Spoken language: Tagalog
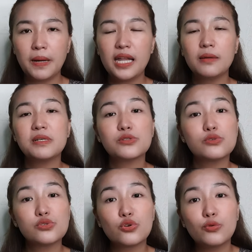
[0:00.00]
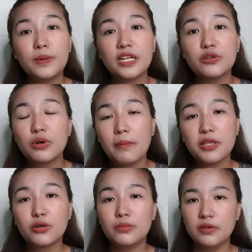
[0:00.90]
Parang mas gusto ko pa rin yung
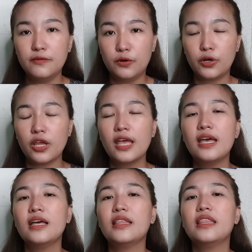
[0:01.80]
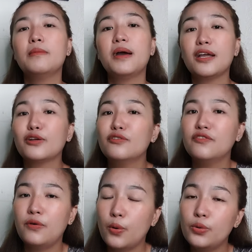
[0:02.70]
gamit ko before na
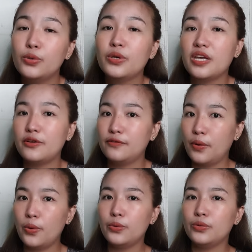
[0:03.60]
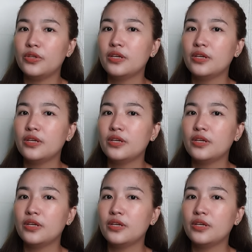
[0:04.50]
microphone ng earphone.